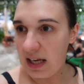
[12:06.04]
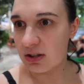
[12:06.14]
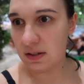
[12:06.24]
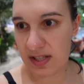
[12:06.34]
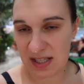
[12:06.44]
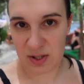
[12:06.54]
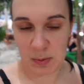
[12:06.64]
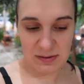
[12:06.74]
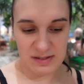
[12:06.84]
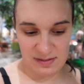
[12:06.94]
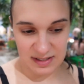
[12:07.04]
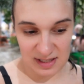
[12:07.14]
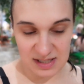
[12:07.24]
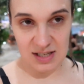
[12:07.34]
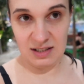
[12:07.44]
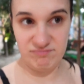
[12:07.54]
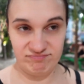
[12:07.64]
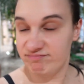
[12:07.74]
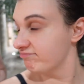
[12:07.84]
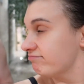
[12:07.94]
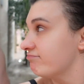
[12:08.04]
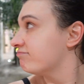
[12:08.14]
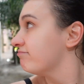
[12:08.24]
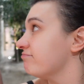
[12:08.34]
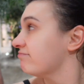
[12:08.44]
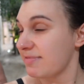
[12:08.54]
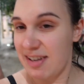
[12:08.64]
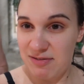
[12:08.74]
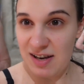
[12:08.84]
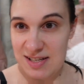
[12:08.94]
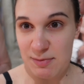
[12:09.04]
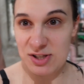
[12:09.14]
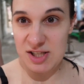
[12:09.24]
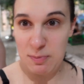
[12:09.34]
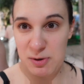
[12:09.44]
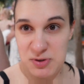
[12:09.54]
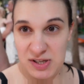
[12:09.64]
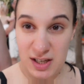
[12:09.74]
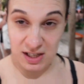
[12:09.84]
i one wszystkie są prawdziwe, także fajnie, można się poczuć jak